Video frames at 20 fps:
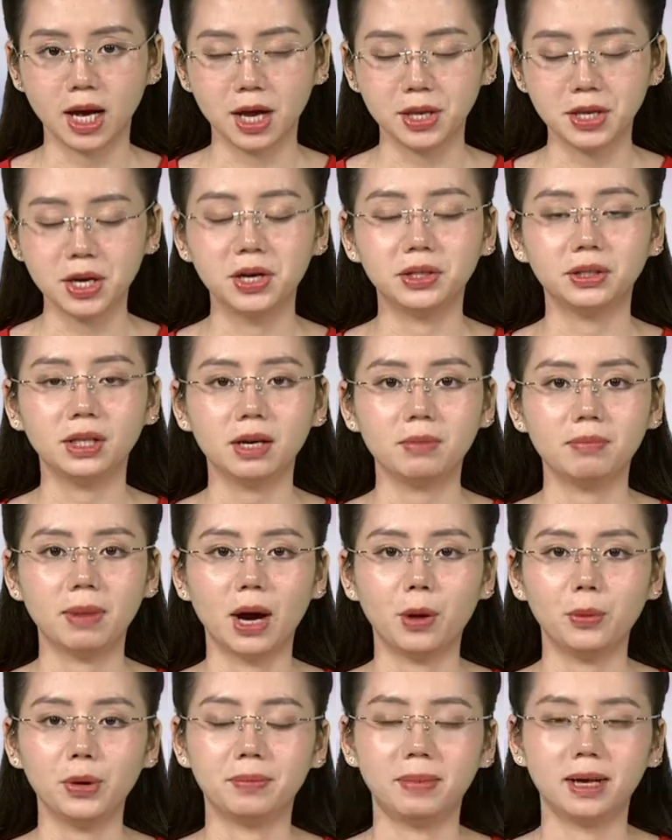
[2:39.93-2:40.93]
Nhận được tin
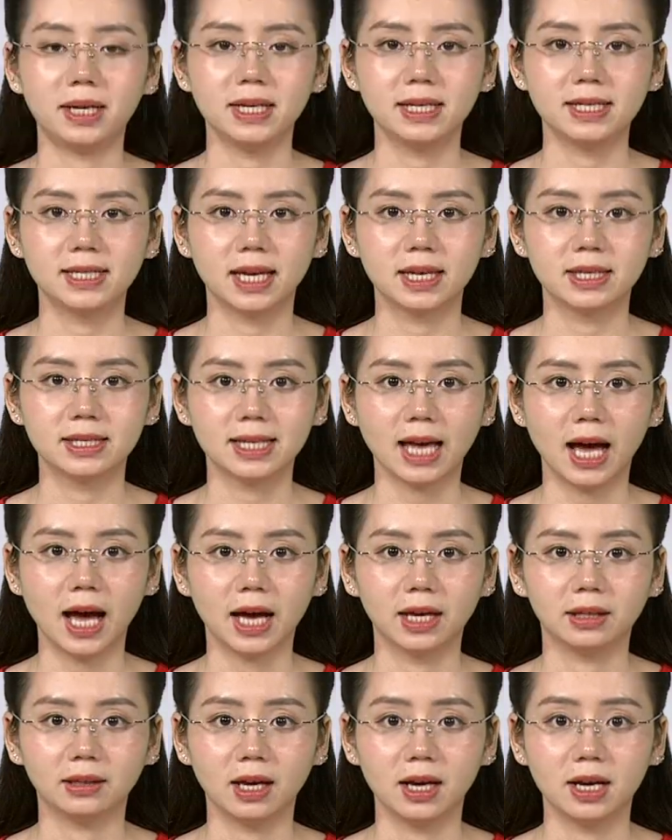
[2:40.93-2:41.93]
báo, Ủy ban Nhân dân xã
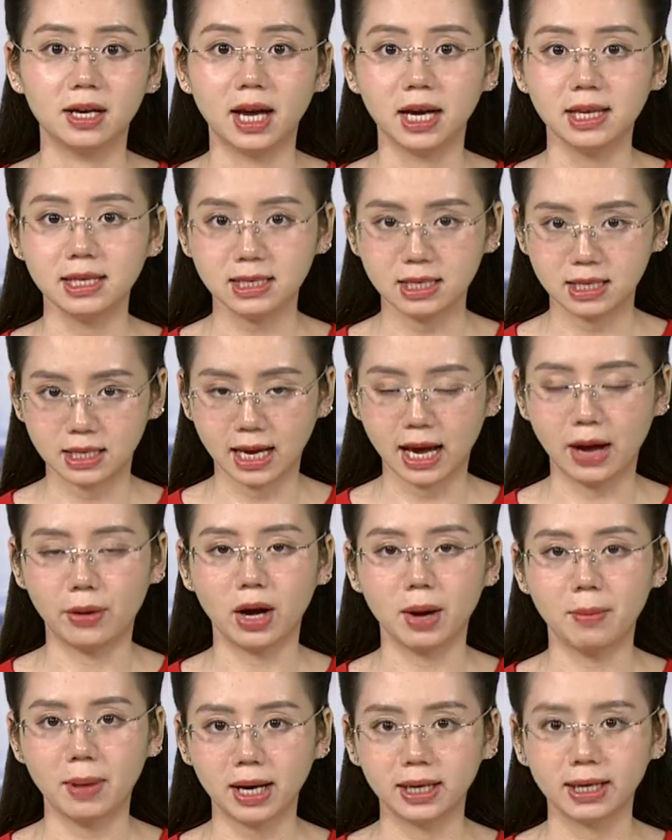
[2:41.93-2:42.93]
Hà Tây đã chỉ đạo
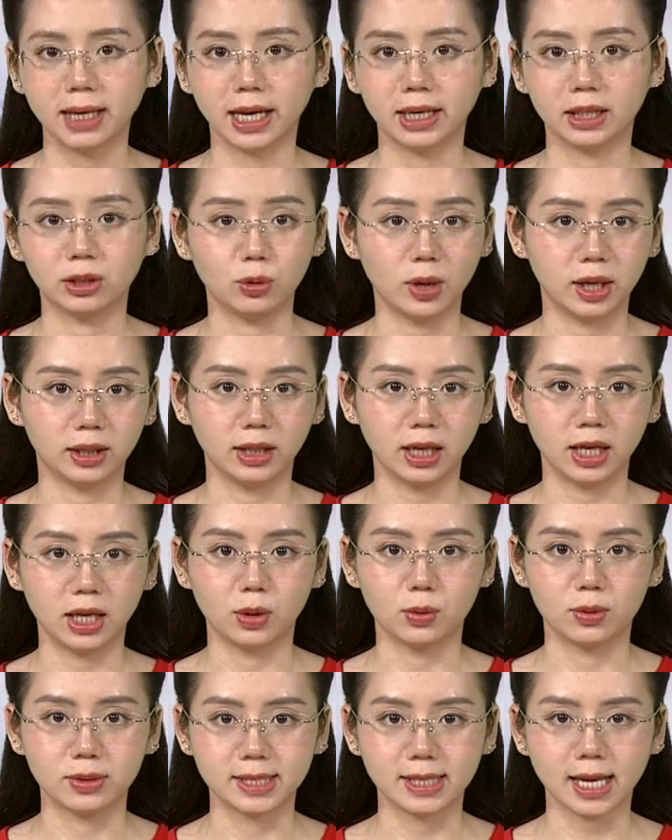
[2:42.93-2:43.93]
các ban ngành, đoàn thể
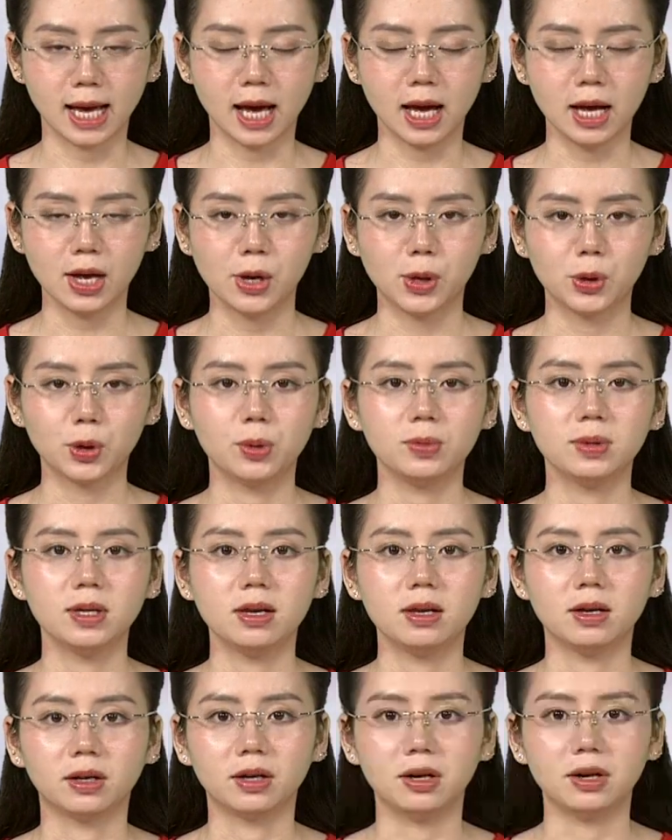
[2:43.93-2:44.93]
của xã cũng như
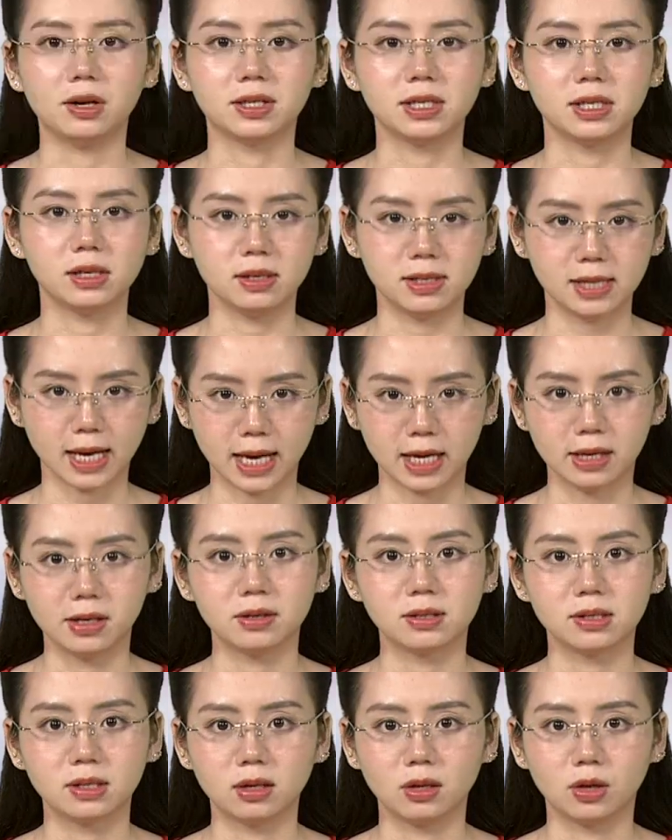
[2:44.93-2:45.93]
lực lượng chữa cháy cơ
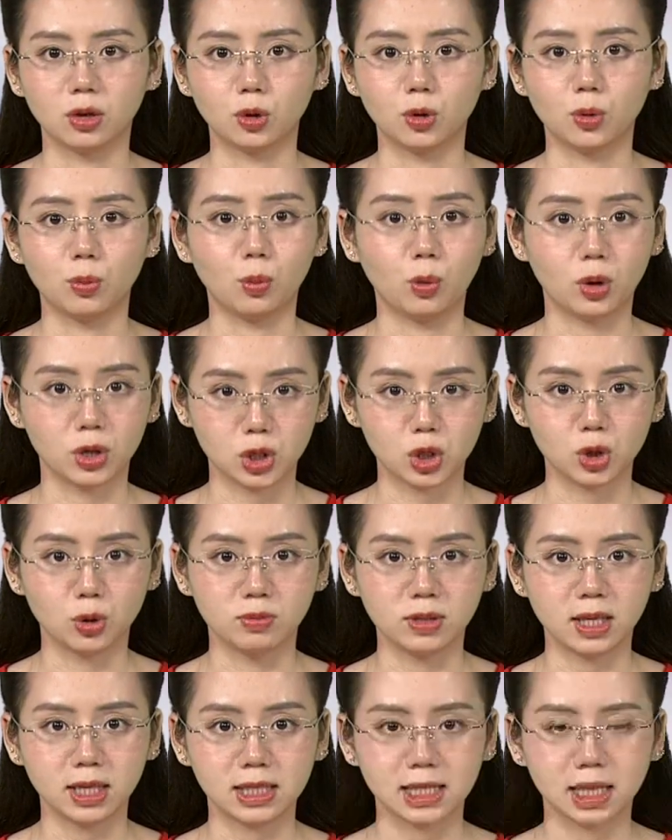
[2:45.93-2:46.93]
sở cùng quần chúng
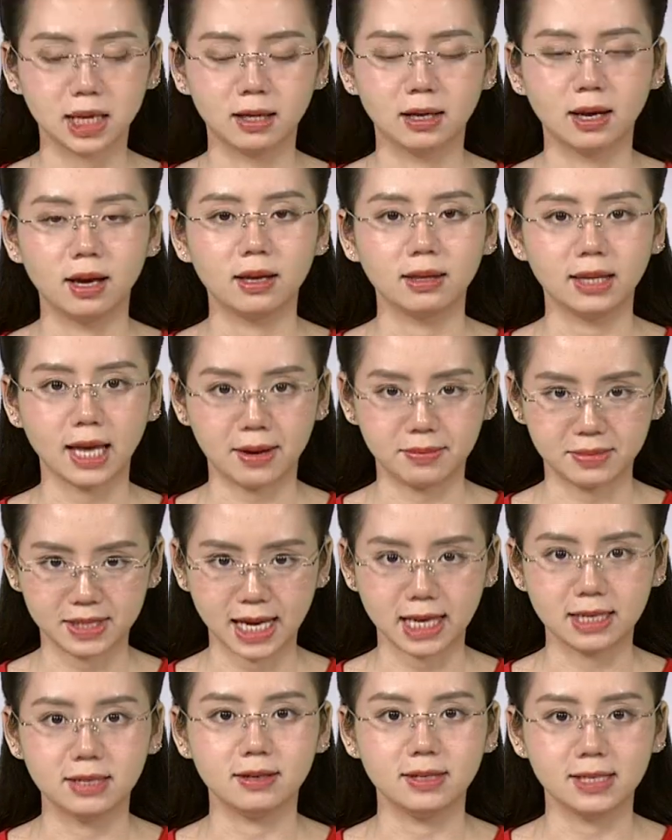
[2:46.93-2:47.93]
nhân dân tham
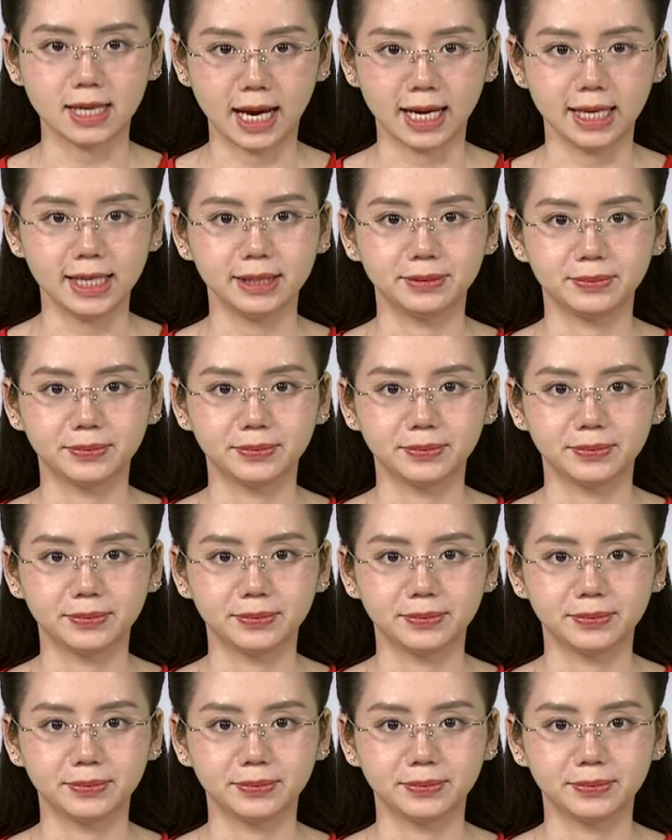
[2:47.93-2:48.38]
gia chữa cháy.